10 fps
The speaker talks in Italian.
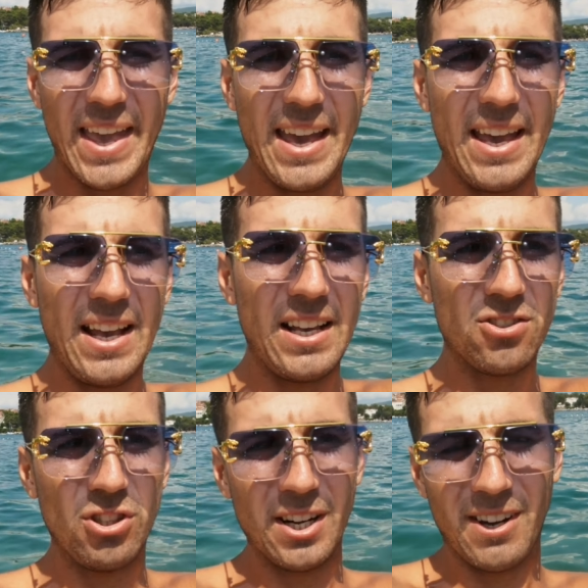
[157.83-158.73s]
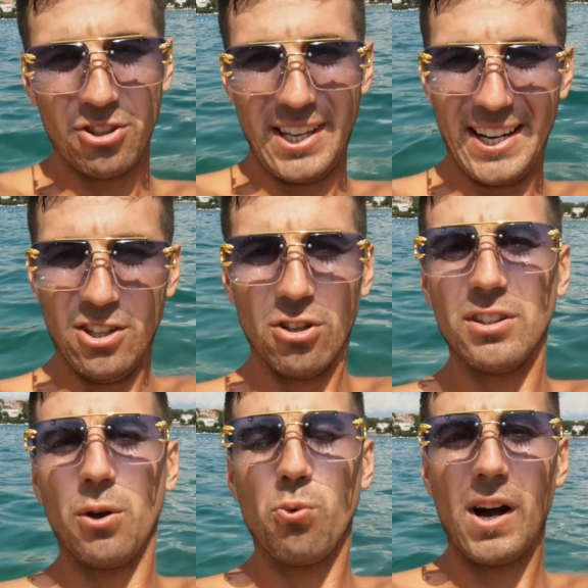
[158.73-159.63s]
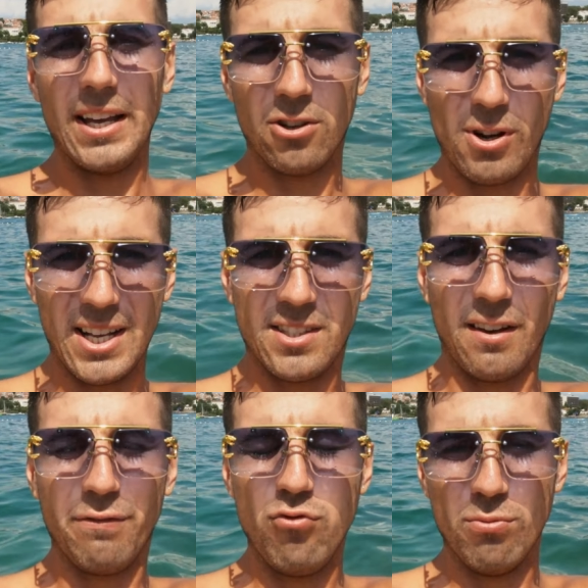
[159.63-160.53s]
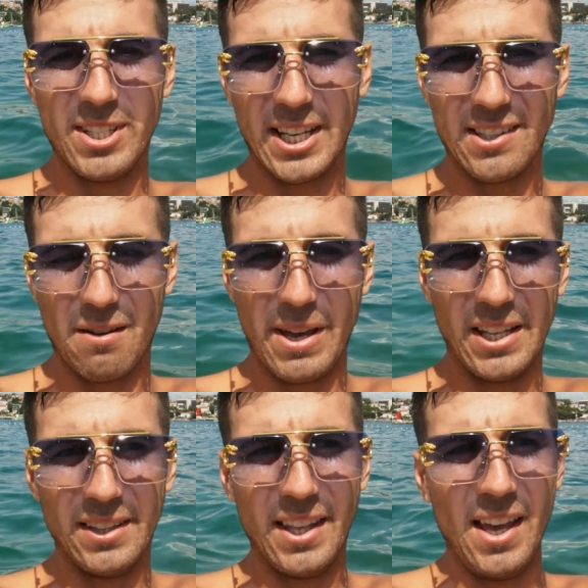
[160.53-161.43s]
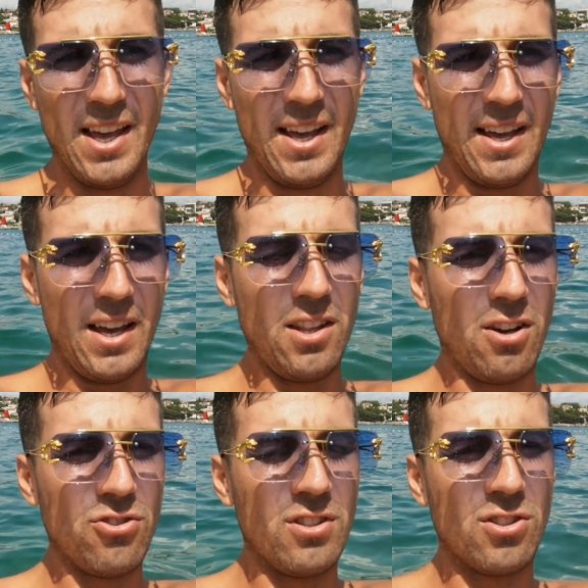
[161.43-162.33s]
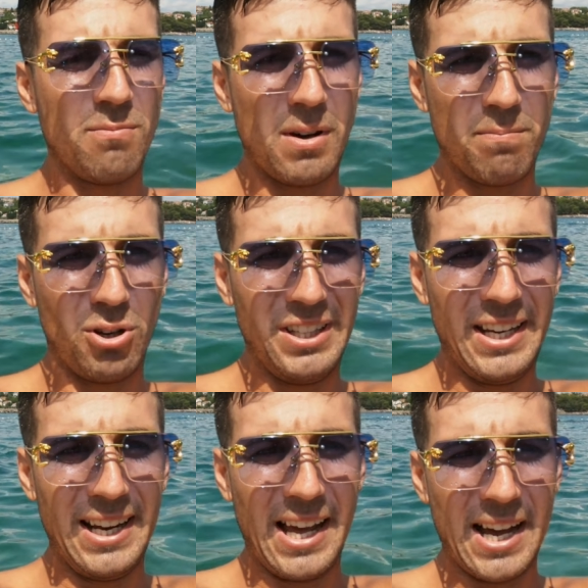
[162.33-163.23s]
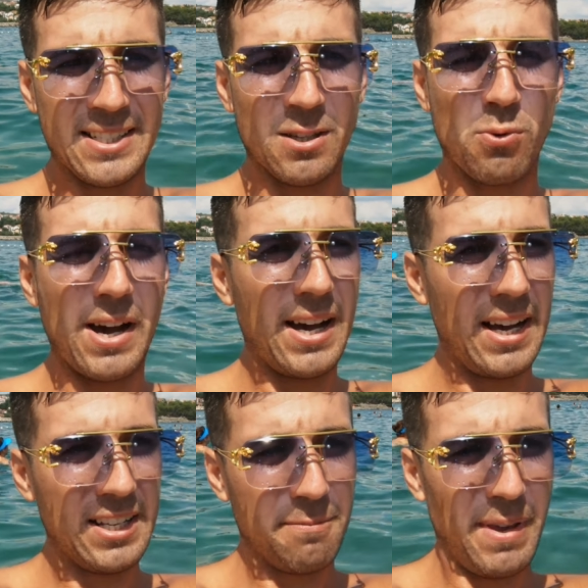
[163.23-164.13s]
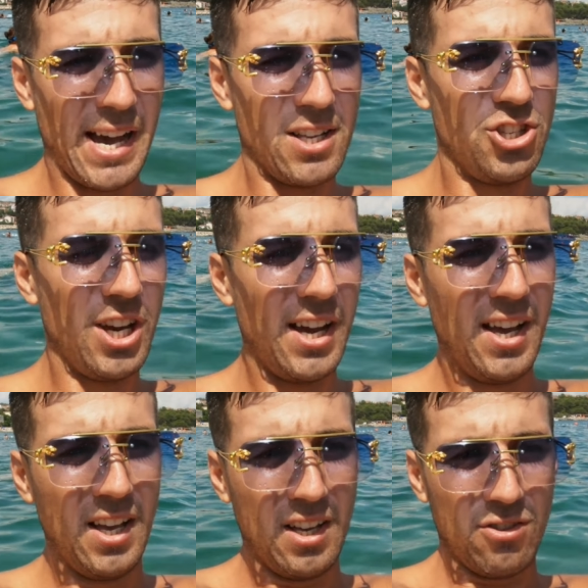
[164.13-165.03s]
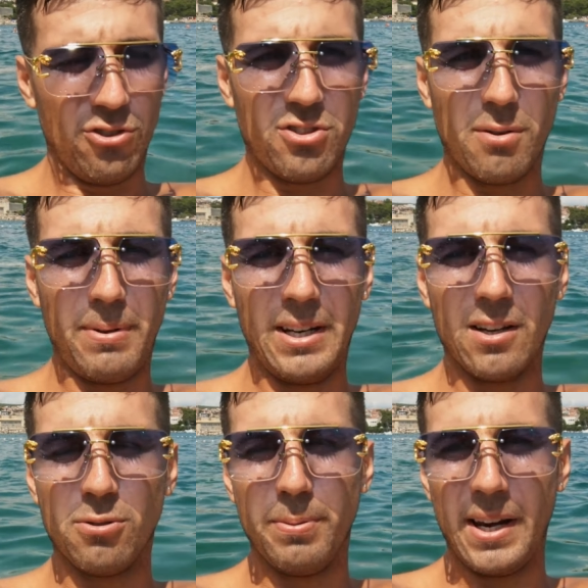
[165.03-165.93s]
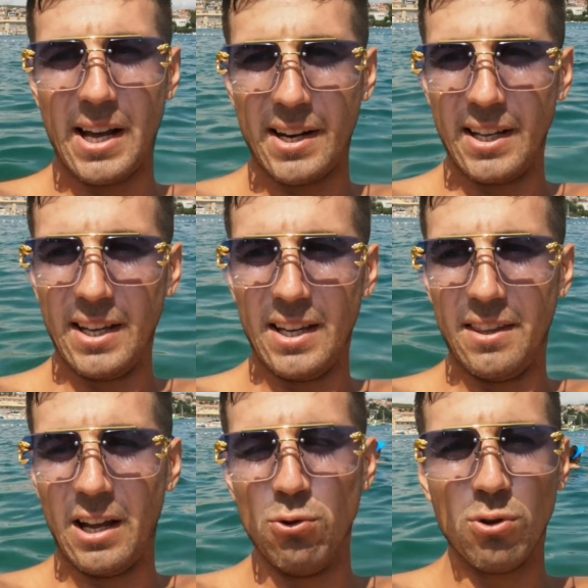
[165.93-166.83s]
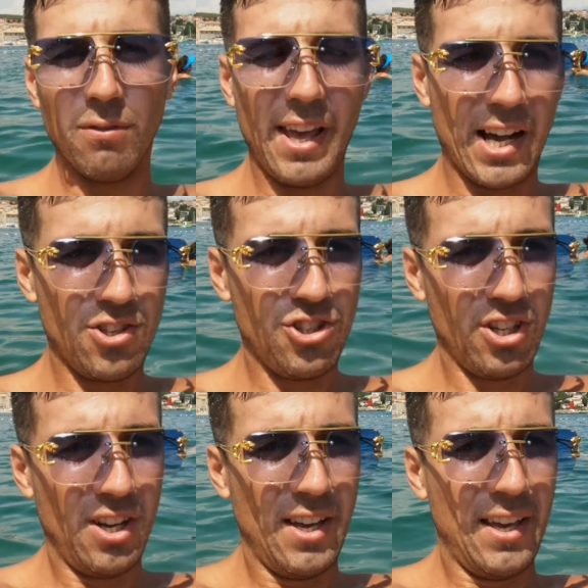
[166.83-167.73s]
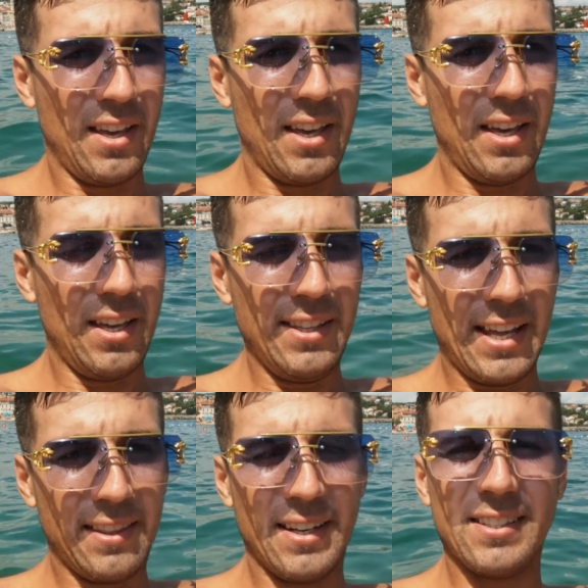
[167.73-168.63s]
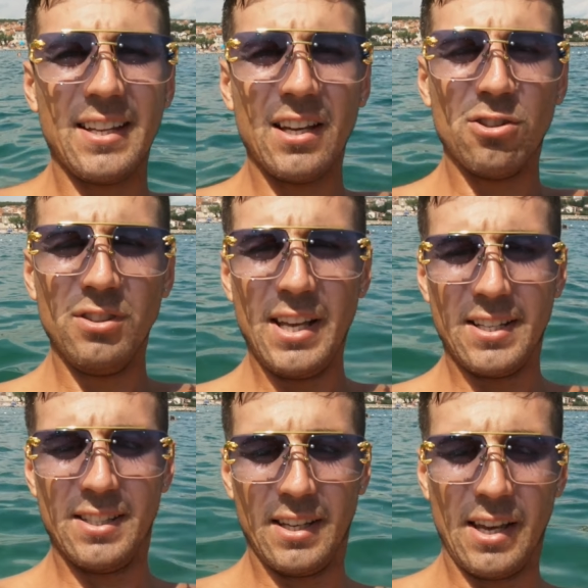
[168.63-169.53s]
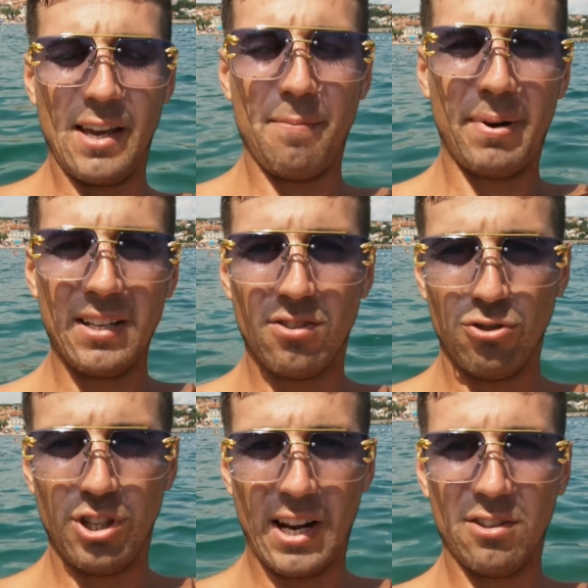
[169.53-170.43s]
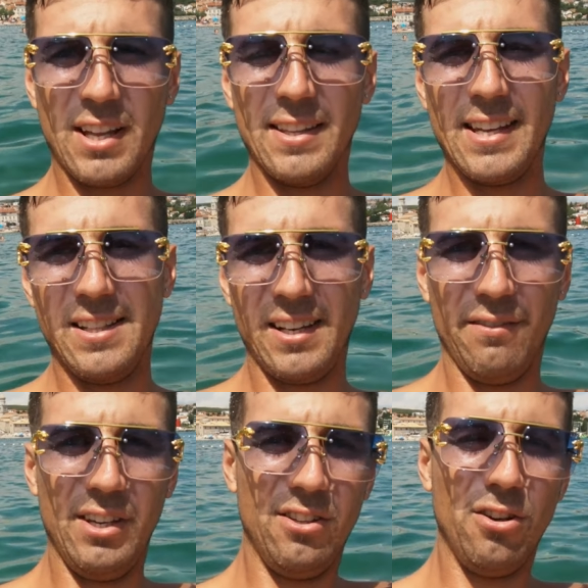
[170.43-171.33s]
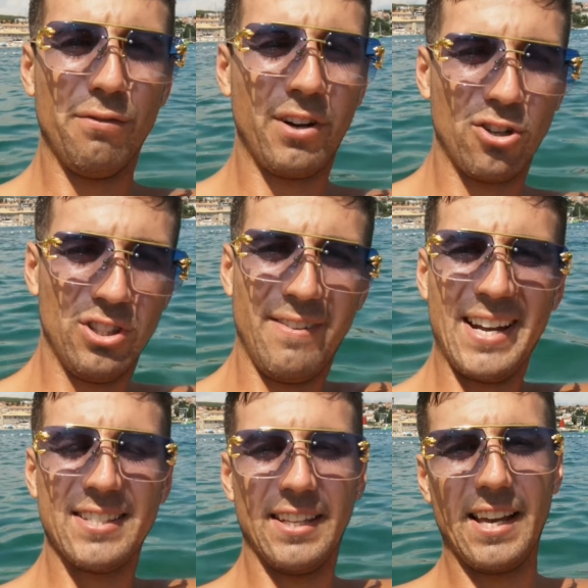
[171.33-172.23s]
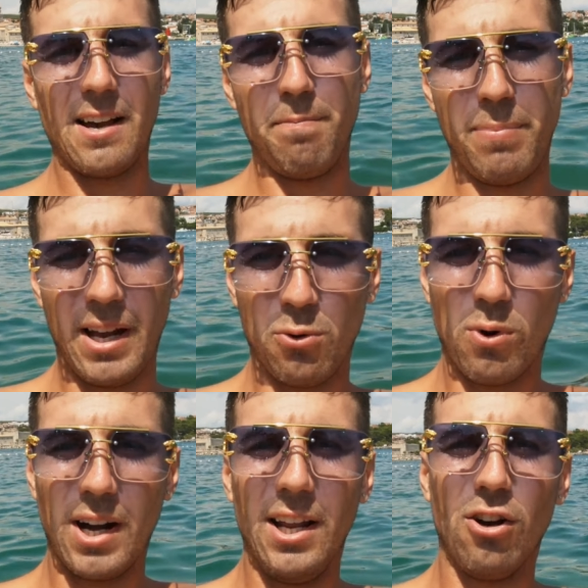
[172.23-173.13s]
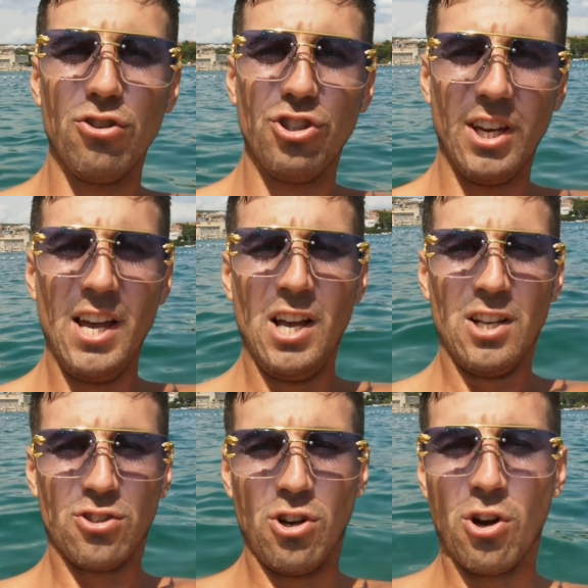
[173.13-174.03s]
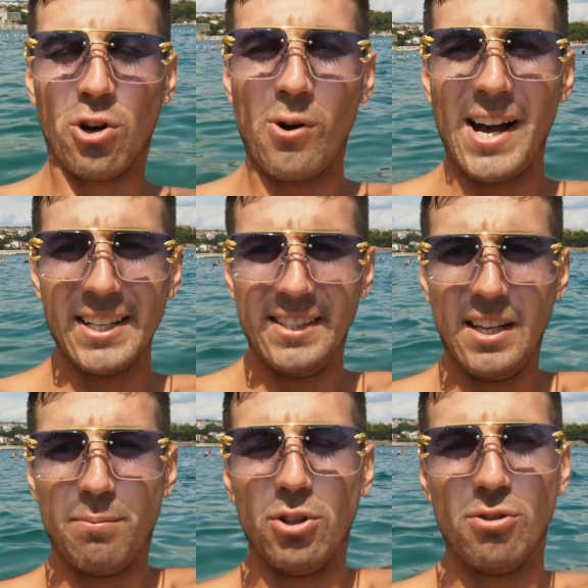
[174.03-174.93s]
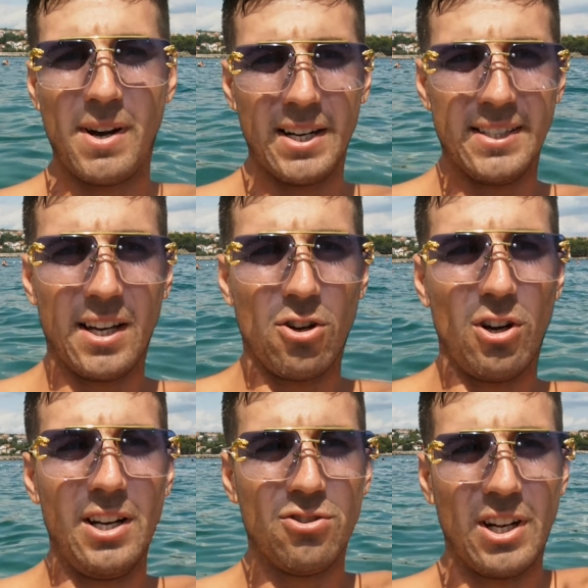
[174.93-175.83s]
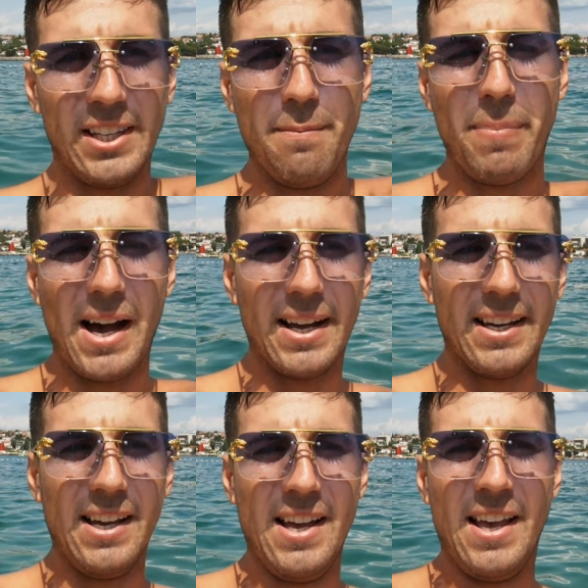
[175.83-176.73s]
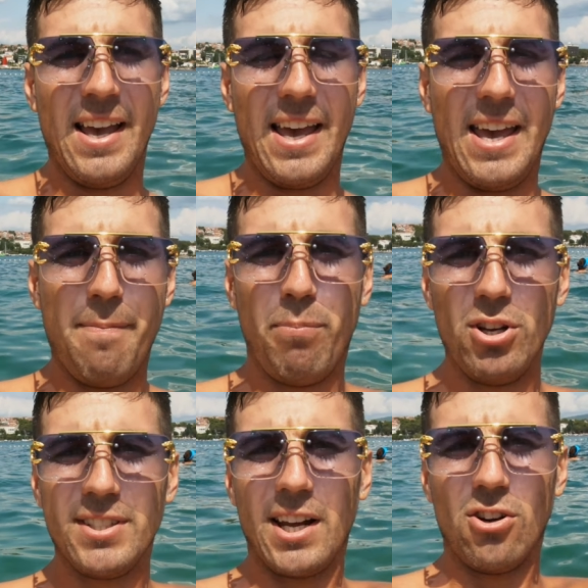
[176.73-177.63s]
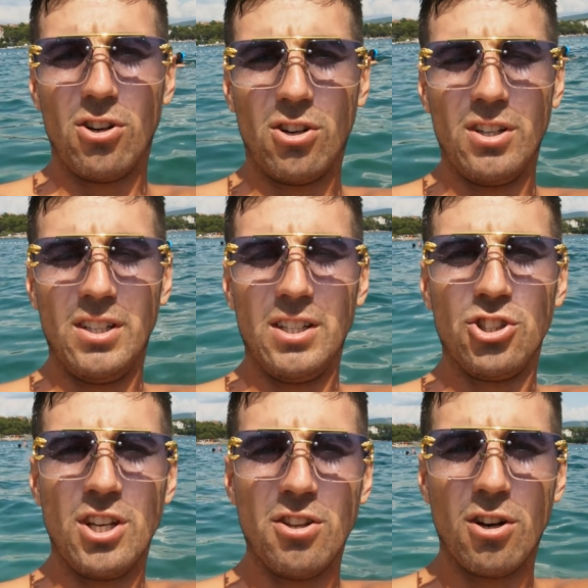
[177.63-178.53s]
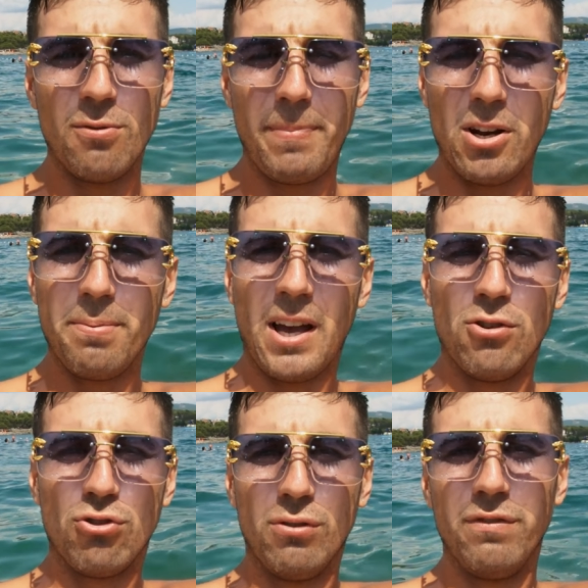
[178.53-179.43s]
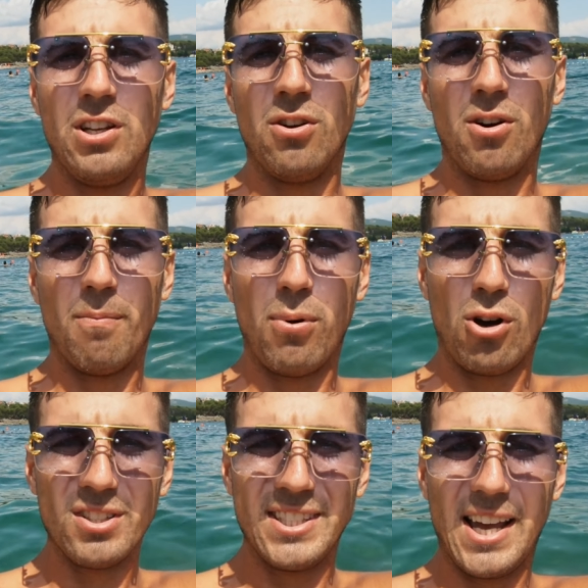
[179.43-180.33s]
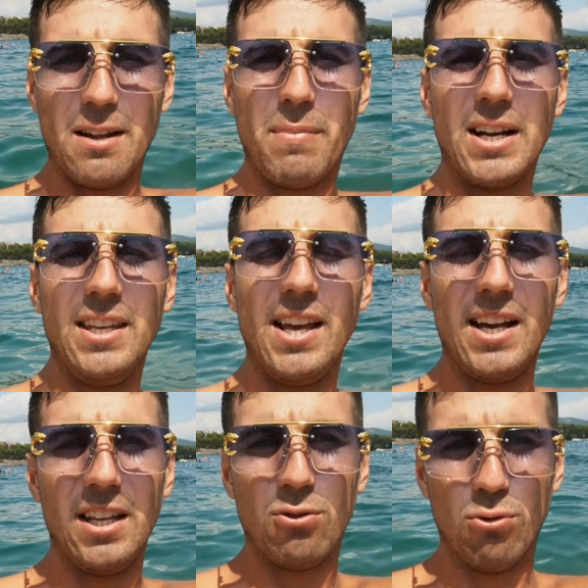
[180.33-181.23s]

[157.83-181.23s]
e sono arrivato ieri notte qua in Croazia a Fiume esattamente ed oggi insomma un po' di relax qua in spiaggia giusto per recuperare dal lungo viaggio e niente, restate connessi che presto usciranno tanti altri video, io farò diverse tappe al quale oggi sono in Croazia, poi domani sarò all'isola di Pag e poi sarò, eh, scenderò piano piano giù fino a Bosnia, Albania e